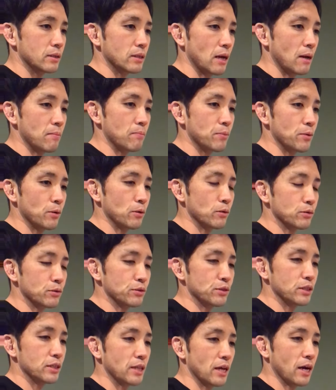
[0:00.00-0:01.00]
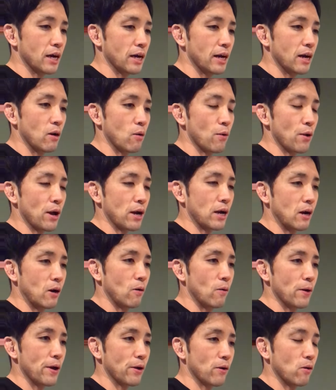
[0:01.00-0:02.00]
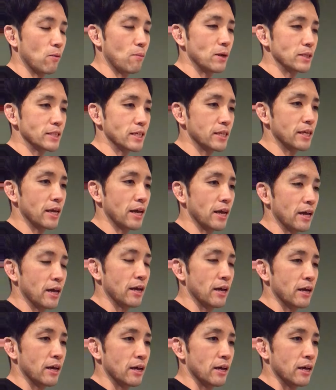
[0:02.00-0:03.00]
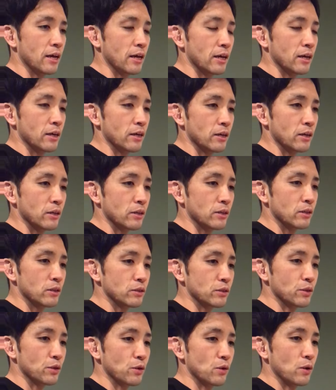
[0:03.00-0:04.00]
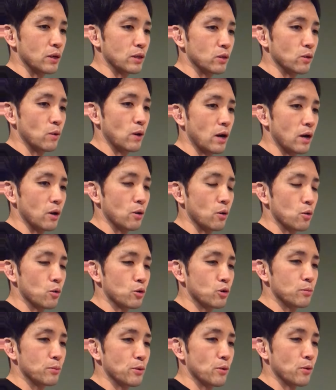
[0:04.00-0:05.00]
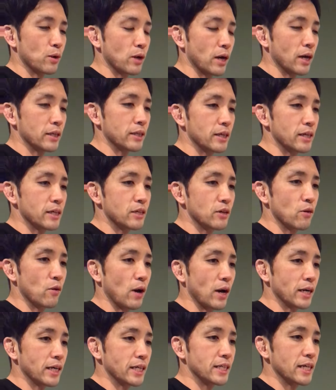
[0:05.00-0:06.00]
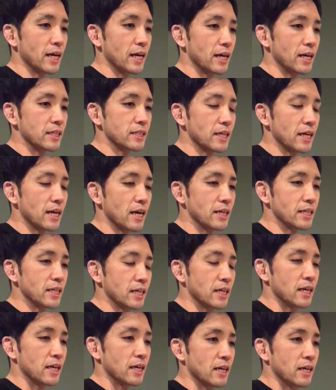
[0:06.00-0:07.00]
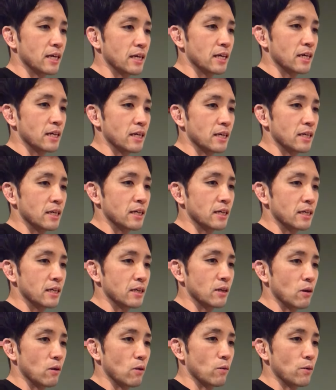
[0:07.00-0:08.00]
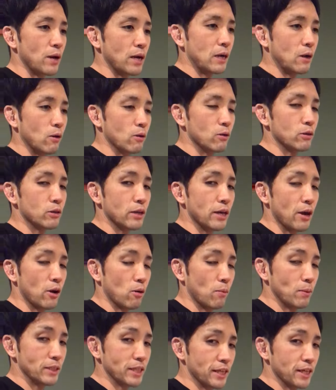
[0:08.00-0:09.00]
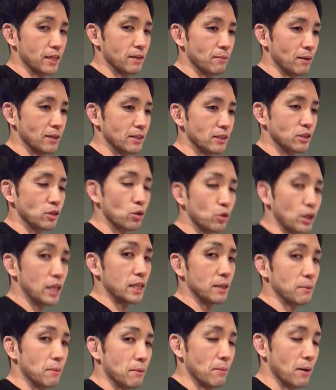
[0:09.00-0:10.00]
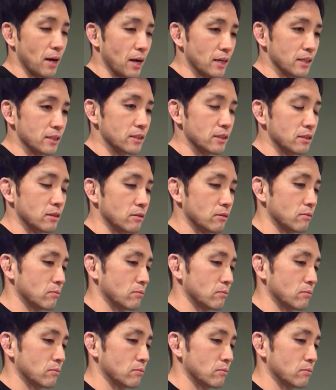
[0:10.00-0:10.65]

3秒吸いながらお腹をへこませてその後は6秒かけて息を吐きながらさらにお腹をへこませていきますちょっとやってみます